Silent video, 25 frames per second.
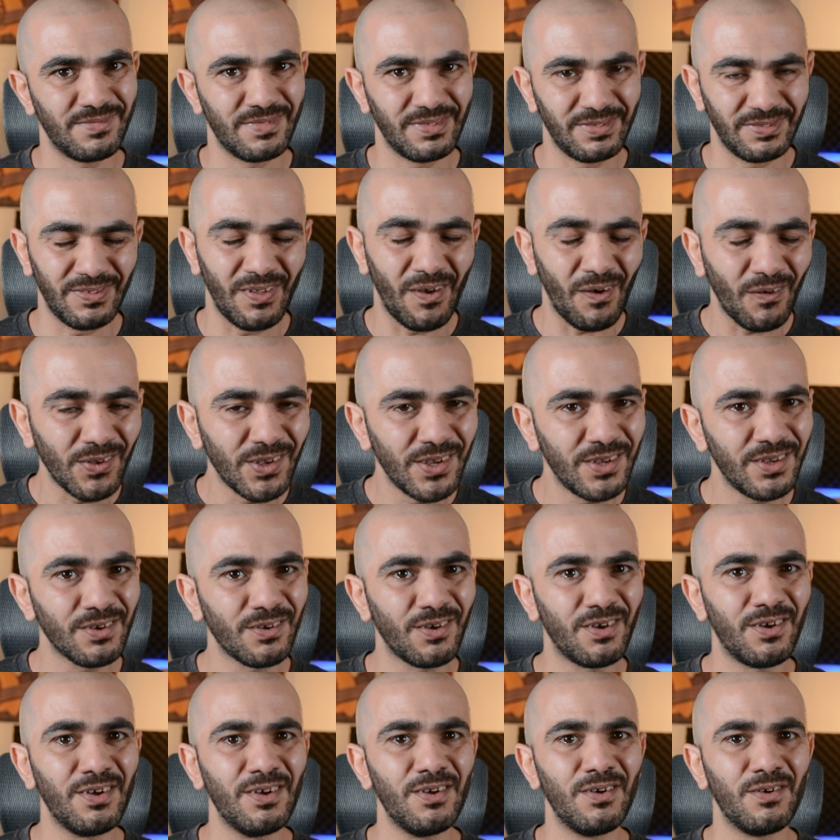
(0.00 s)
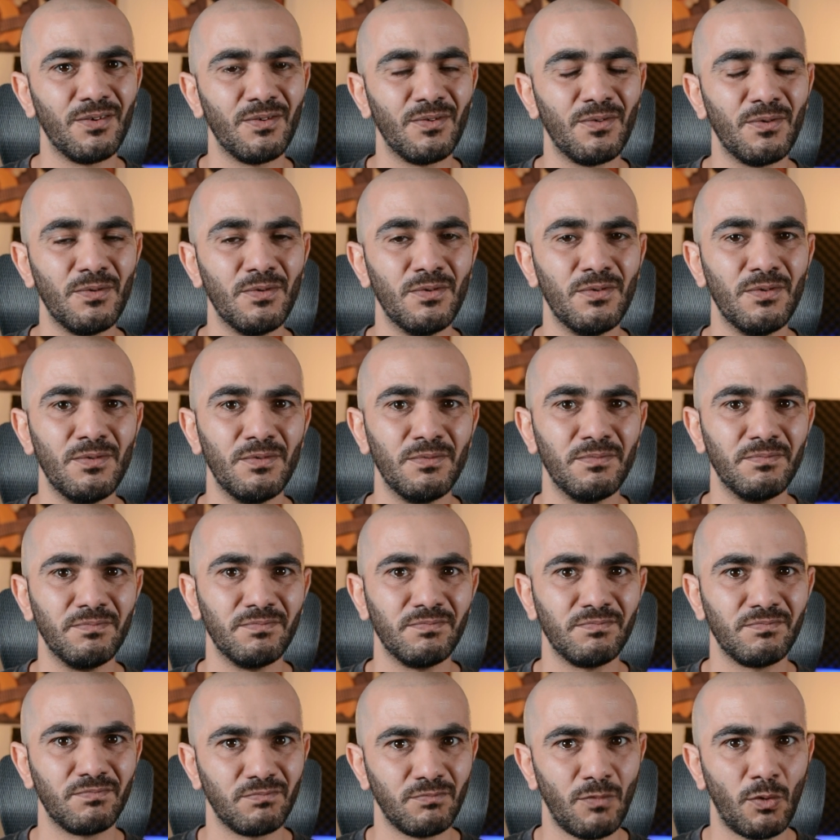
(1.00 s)
دقيقة
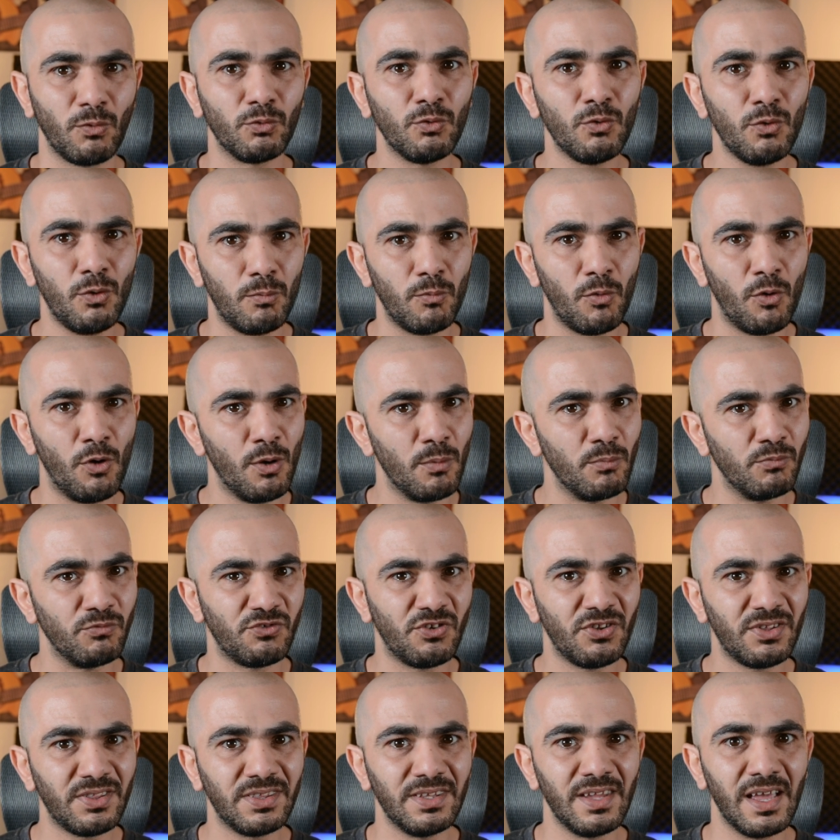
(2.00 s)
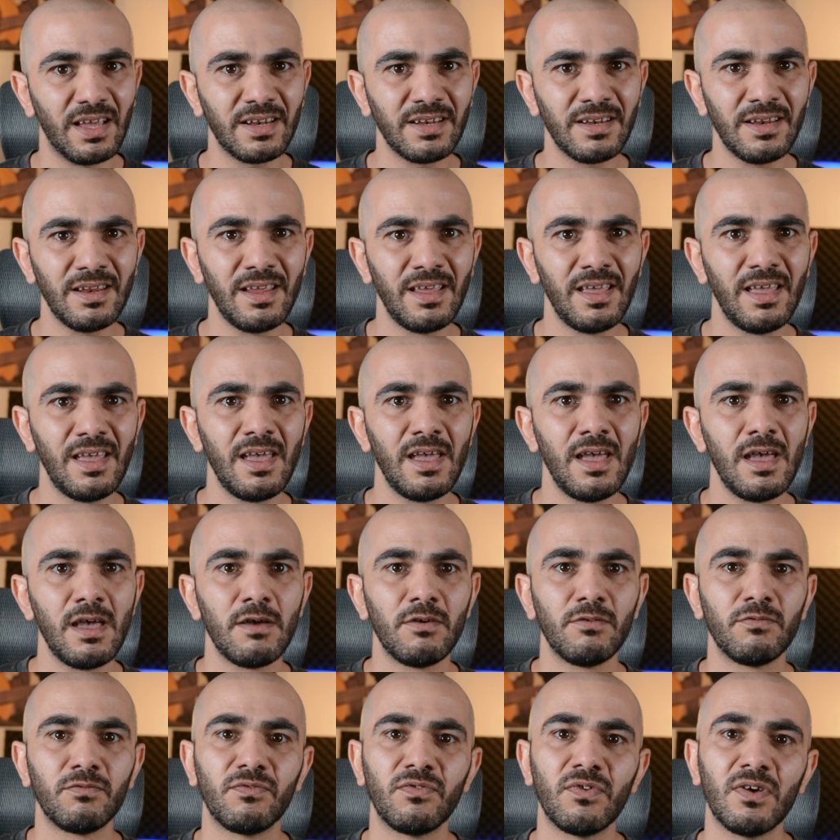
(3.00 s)
وموضوع مهم جدا
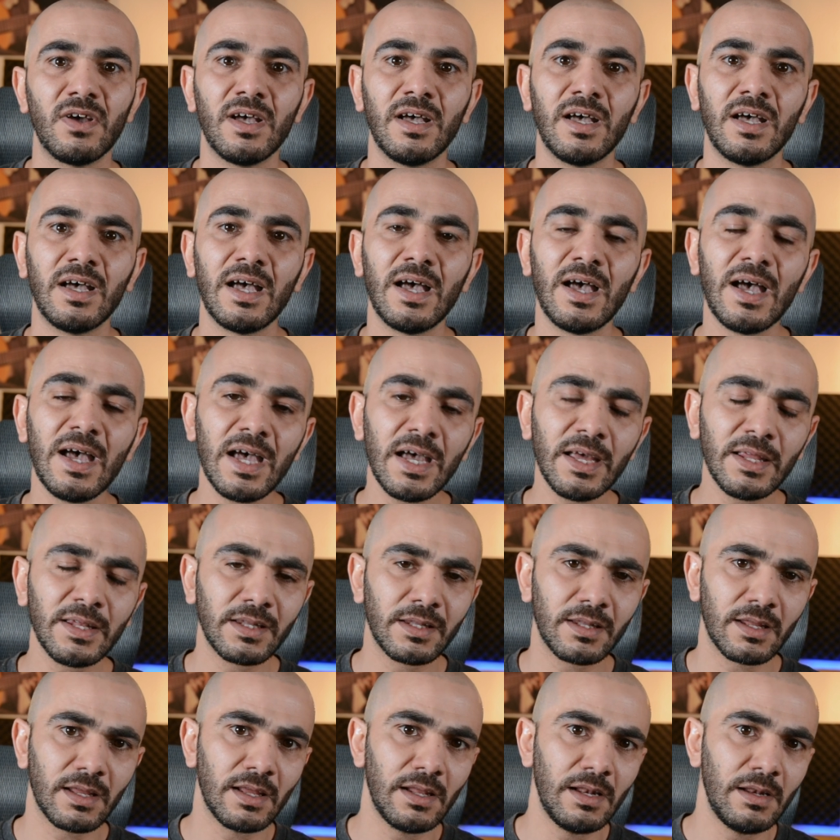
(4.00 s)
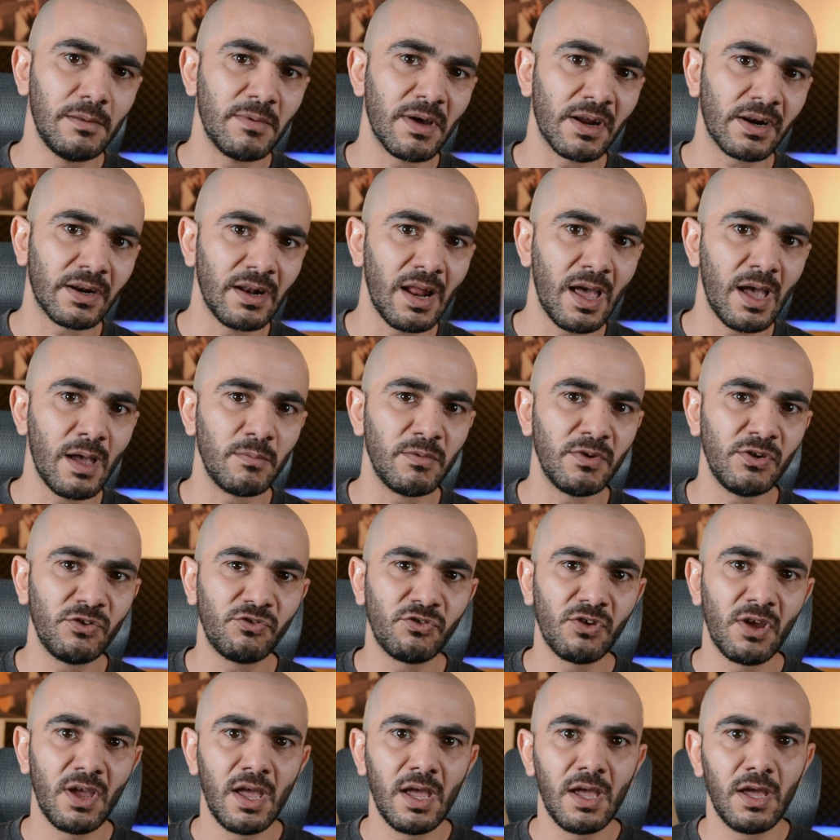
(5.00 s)
فهذا البرنامج
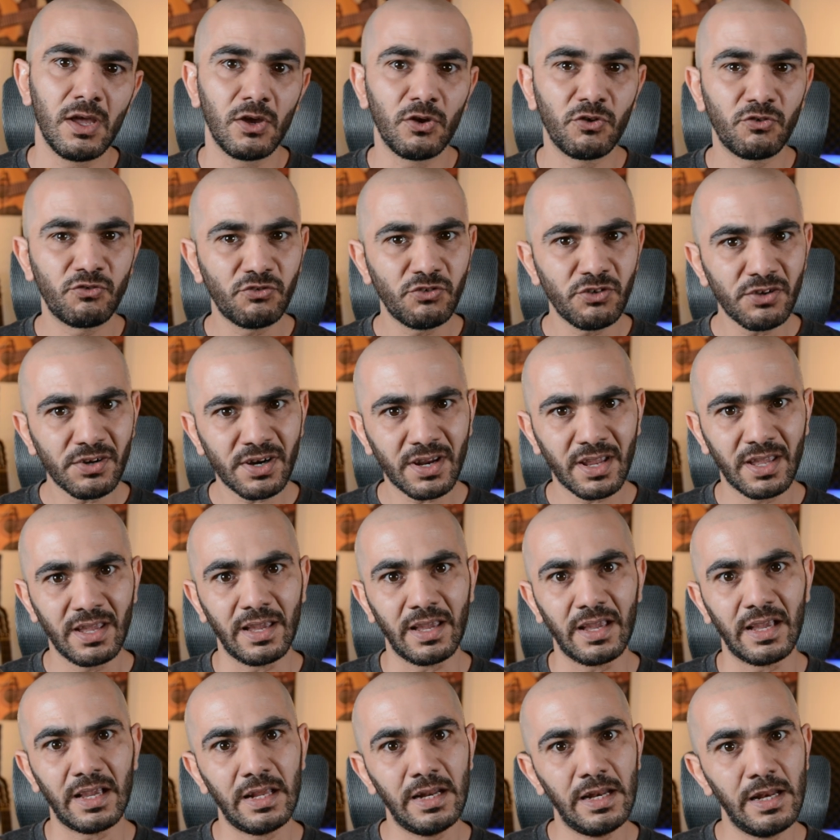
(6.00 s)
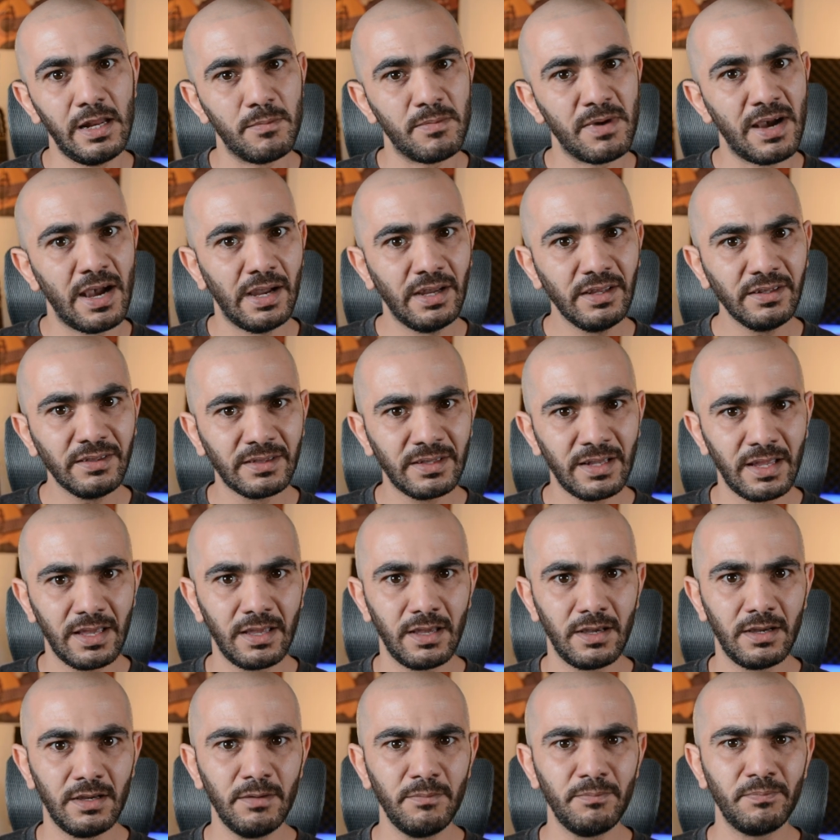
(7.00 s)
الشركة اللي باعتنا
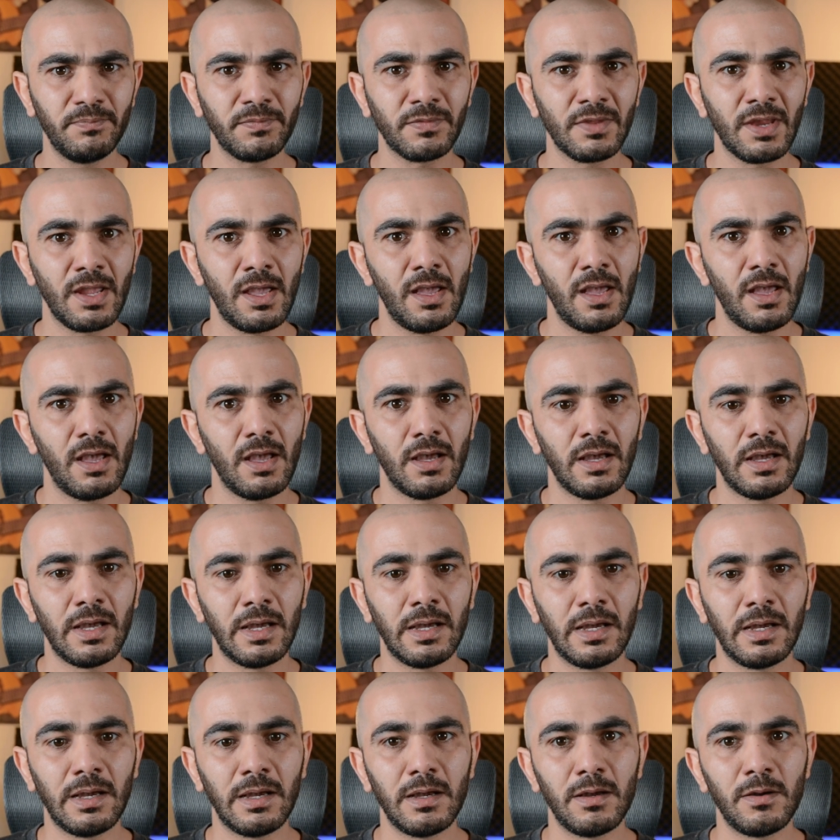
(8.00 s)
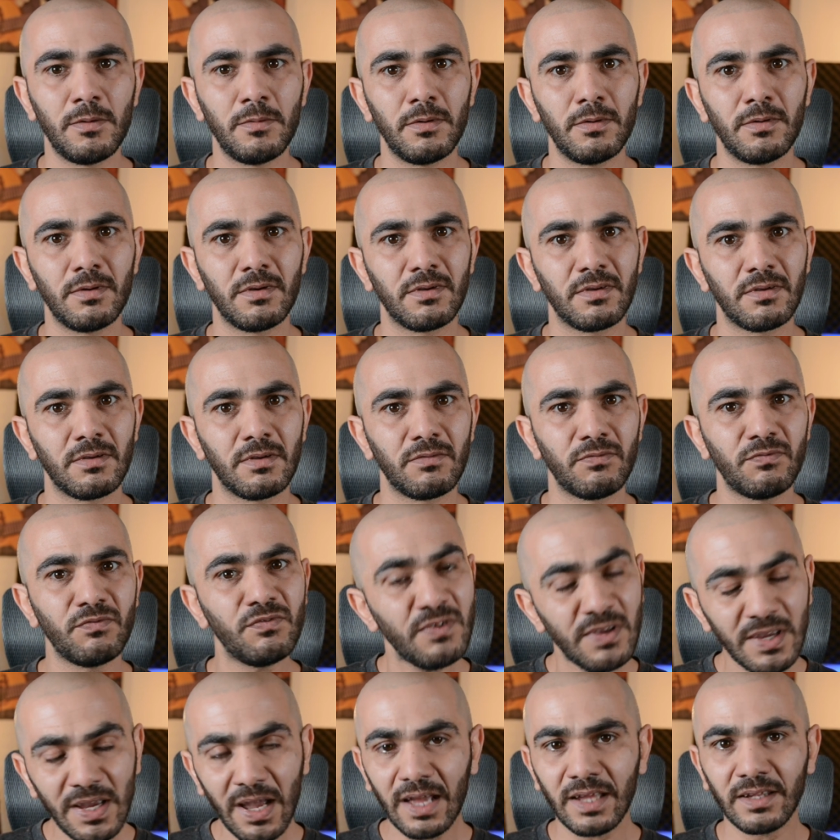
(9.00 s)
يا آه،
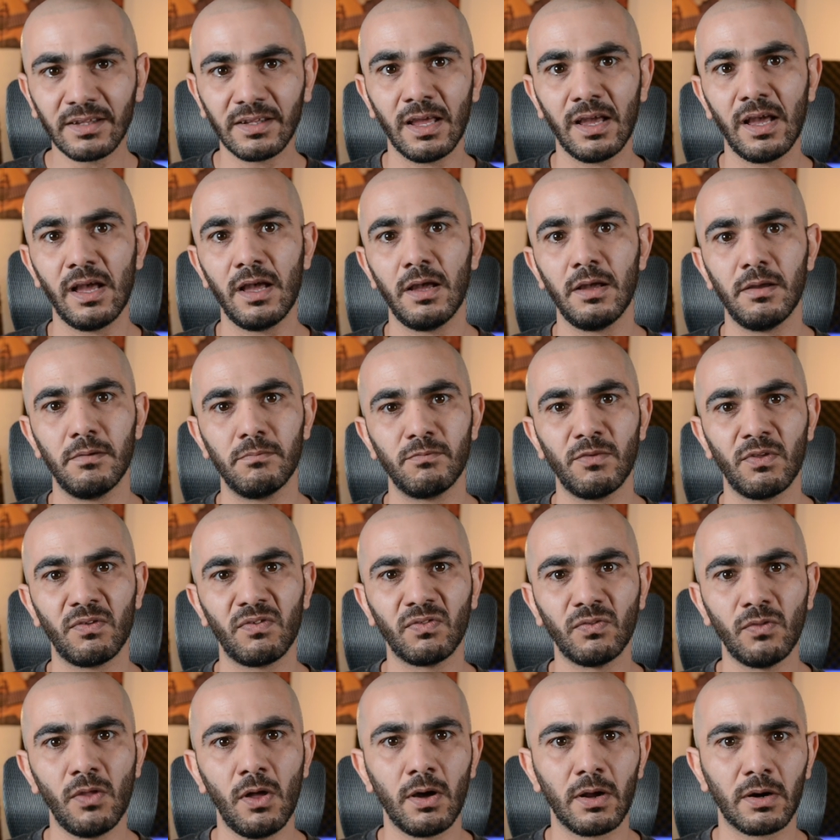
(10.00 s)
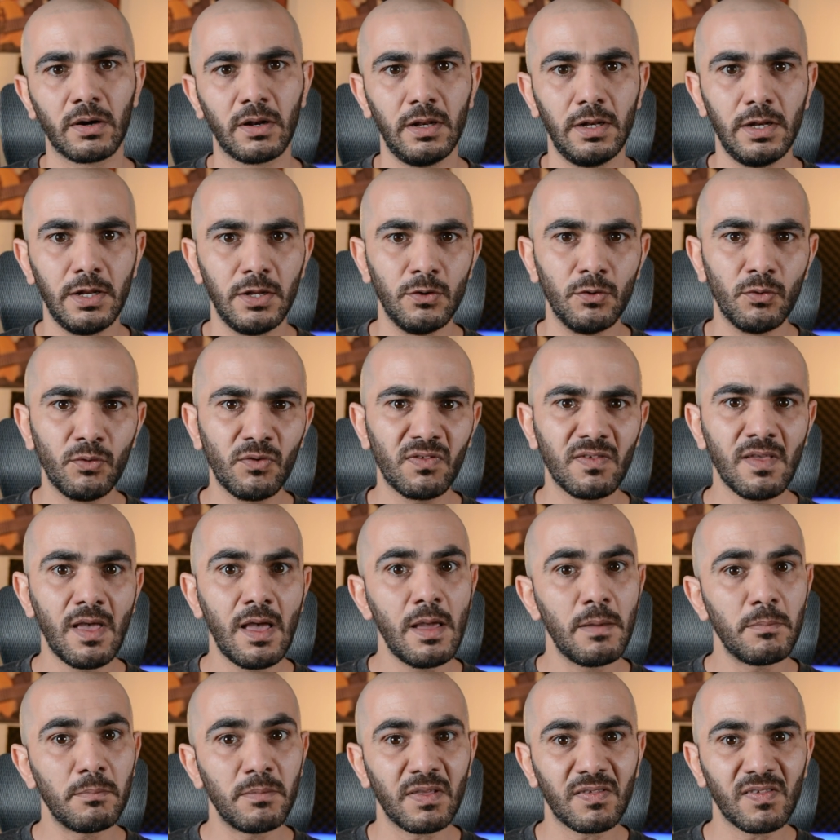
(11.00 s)
في عندها اصدار لينوكس
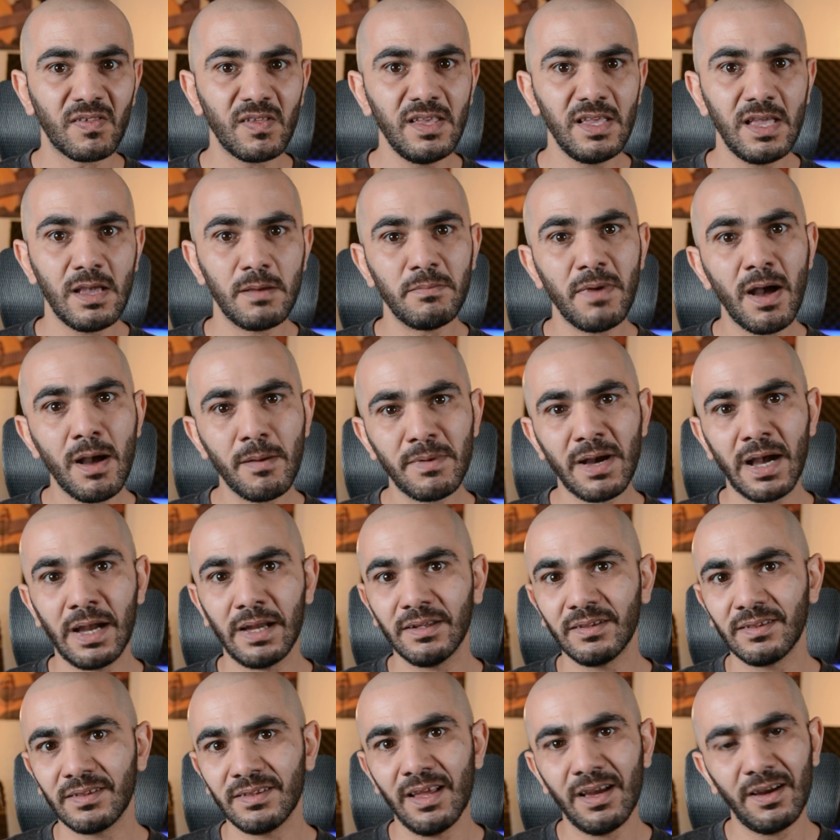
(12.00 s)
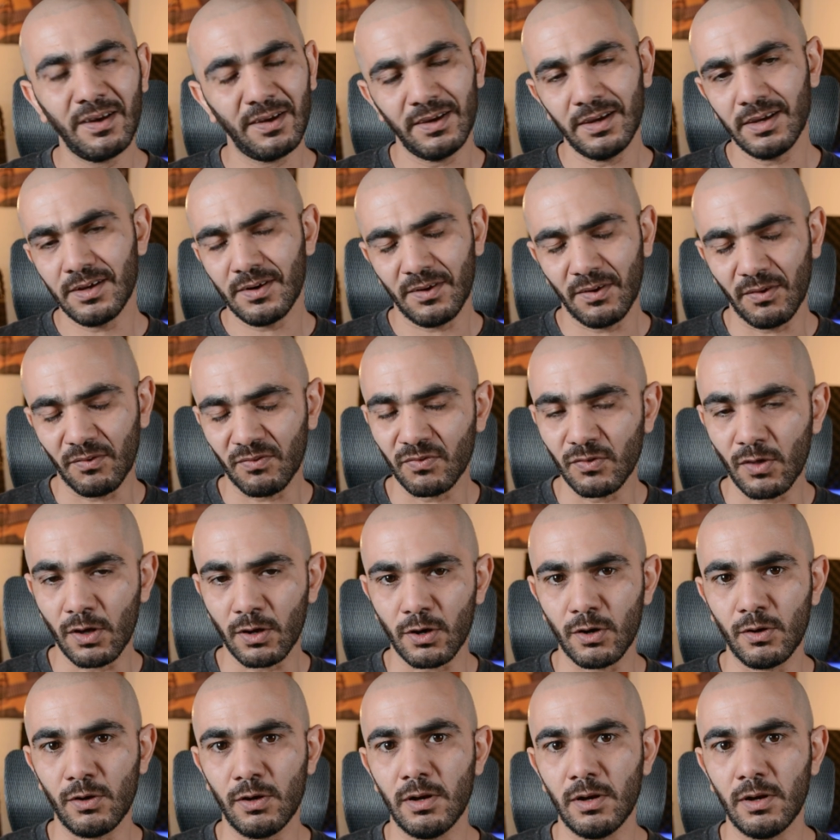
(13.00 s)
بس هي ما باعتنا غير اصدار